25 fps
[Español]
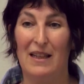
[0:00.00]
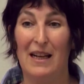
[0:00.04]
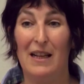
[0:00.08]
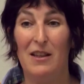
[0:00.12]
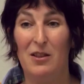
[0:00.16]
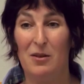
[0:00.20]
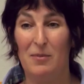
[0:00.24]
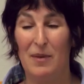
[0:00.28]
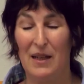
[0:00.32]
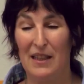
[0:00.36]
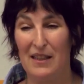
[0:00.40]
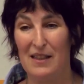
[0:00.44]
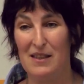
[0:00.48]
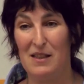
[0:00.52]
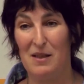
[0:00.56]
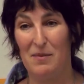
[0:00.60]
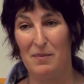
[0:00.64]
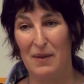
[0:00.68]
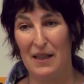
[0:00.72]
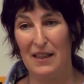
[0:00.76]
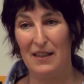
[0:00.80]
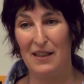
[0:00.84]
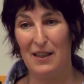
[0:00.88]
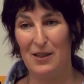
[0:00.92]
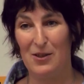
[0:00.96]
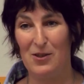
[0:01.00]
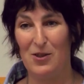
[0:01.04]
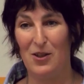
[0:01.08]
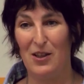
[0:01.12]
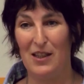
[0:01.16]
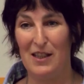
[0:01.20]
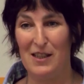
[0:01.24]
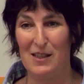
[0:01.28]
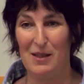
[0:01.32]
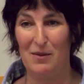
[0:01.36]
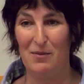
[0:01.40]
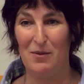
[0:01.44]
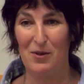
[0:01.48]
radio participante, nosotros
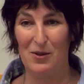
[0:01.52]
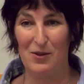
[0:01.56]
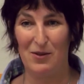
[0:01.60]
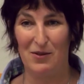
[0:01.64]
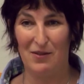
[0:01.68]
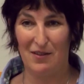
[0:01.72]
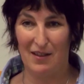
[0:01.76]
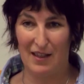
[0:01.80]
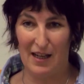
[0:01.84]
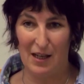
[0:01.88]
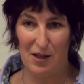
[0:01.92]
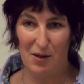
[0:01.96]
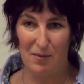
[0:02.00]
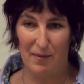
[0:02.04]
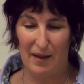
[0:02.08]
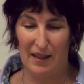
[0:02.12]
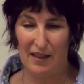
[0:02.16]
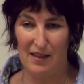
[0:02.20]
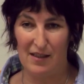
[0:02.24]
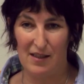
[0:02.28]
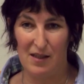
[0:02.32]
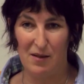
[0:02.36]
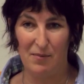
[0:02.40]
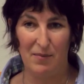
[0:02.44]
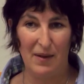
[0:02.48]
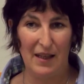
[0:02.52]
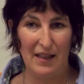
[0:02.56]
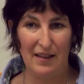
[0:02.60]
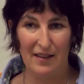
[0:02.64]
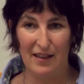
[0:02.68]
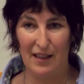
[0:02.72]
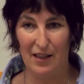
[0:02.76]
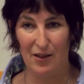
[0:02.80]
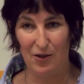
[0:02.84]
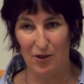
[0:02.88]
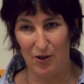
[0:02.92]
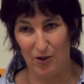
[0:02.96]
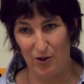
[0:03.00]
le decimos radio
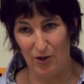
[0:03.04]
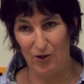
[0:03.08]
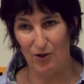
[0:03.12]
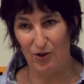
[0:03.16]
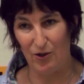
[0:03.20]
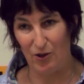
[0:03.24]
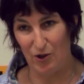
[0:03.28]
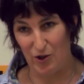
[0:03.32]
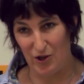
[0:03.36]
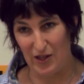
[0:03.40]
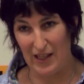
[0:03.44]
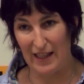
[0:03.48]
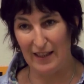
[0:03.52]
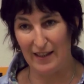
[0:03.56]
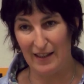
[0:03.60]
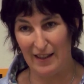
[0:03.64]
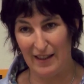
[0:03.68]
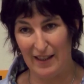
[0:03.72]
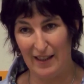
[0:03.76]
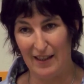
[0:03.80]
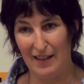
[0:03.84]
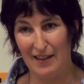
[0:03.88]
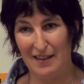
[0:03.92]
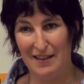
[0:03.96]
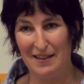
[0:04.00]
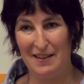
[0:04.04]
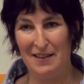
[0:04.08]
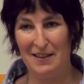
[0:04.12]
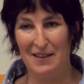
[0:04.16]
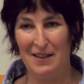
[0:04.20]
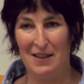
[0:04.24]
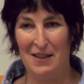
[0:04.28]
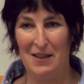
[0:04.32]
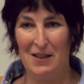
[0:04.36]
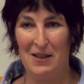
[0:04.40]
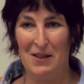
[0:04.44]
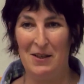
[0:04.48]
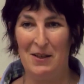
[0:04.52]
participante y no oyente,
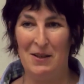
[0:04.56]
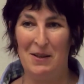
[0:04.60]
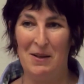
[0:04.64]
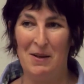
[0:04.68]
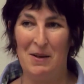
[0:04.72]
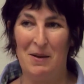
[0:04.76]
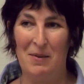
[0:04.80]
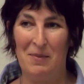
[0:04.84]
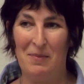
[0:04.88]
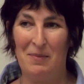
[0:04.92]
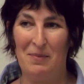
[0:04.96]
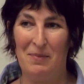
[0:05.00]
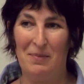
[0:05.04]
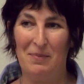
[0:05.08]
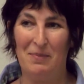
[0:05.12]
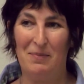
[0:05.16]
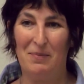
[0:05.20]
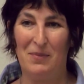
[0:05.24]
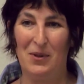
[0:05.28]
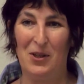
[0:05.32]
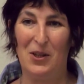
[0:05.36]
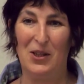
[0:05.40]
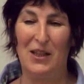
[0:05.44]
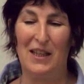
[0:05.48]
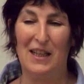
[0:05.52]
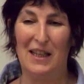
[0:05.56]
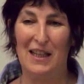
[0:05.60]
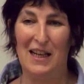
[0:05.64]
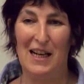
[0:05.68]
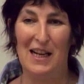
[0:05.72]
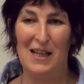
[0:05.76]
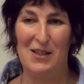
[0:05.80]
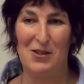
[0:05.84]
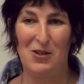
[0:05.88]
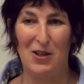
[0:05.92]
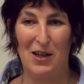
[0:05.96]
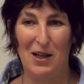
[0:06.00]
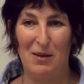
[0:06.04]
porque
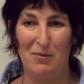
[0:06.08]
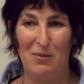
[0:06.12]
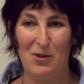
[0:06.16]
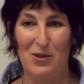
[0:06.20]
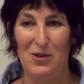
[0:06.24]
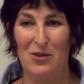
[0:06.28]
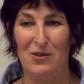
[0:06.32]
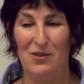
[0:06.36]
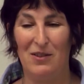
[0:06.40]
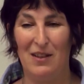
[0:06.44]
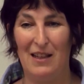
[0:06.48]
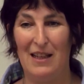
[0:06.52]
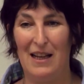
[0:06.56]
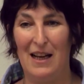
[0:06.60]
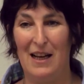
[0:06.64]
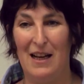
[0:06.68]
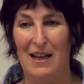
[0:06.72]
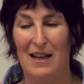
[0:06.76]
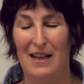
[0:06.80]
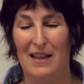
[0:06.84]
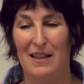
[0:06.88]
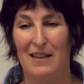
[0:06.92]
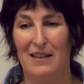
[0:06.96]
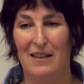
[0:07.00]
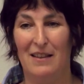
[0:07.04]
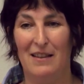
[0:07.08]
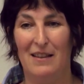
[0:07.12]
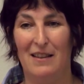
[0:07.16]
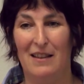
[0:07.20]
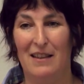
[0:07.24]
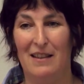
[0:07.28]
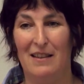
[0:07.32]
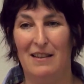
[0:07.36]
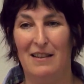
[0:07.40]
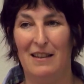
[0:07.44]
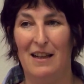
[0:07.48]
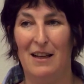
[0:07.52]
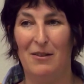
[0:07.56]
relacionamos la,
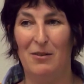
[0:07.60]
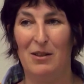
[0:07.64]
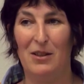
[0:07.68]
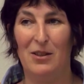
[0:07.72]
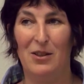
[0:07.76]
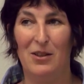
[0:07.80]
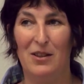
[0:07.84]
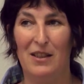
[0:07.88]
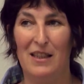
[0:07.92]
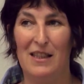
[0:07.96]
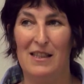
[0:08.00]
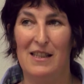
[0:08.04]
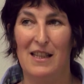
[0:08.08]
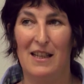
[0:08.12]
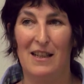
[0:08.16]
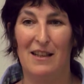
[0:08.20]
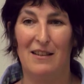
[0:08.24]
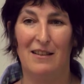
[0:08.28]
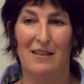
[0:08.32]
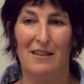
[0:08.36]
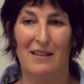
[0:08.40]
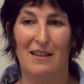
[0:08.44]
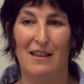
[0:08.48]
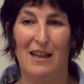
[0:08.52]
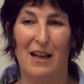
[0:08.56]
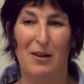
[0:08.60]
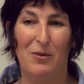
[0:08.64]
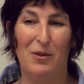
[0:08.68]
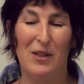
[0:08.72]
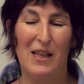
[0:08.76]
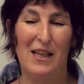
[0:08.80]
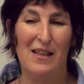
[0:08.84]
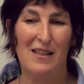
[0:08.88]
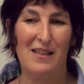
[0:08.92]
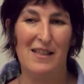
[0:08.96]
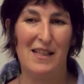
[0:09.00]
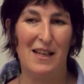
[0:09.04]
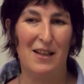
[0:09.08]
cuestión de ser la
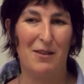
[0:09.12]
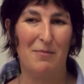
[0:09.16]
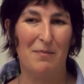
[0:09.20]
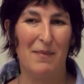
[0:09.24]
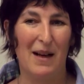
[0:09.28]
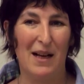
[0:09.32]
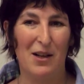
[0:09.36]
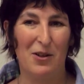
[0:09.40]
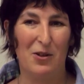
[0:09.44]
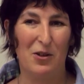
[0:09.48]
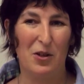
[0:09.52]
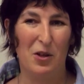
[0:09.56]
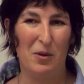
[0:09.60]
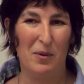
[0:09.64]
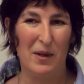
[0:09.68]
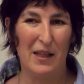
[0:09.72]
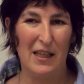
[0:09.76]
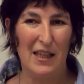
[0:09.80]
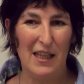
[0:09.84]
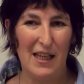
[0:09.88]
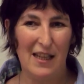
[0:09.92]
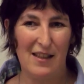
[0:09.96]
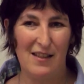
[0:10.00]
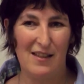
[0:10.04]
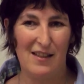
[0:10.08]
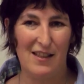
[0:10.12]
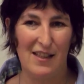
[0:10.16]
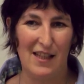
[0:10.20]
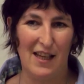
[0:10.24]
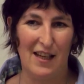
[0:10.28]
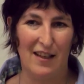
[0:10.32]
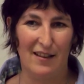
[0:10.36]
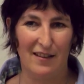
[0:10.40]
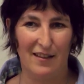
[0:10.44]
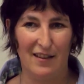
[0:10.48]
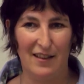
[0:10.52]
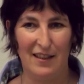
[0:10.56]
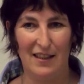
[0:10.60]
audiencia más con
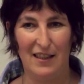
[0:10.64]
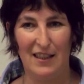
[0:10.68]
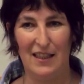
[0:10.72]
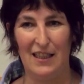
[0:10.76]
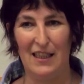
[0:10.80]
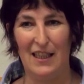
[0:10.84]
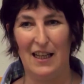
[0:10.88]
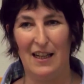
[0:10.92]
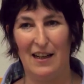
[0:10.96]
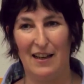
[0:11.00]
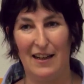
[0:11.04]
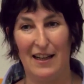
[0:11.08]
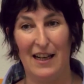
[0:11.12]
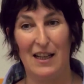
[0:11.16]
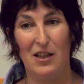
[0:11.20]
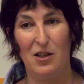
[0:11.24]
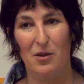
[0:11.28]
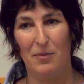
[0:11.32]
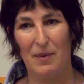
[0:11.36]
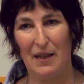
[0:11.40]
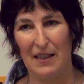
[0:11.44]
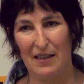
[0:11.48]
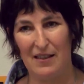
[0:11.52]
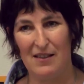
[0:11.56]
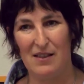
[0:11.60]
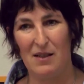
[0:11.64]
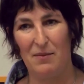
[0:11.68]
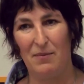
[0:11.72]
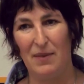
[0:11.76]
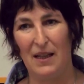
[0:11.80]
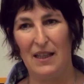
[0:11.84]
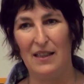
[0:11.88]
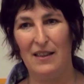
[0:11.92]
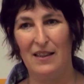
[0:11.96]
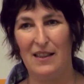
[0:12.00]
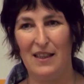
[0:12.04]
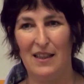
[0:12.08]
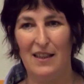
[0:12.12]
obediencia y el radio
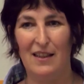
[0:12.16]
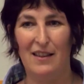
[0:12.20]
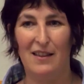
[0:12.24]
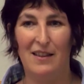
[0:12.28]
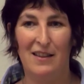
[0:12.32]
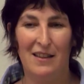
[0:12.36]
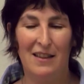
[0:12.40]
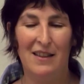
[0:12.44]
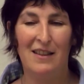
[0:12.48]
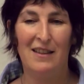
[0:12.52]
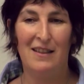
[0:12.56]
participante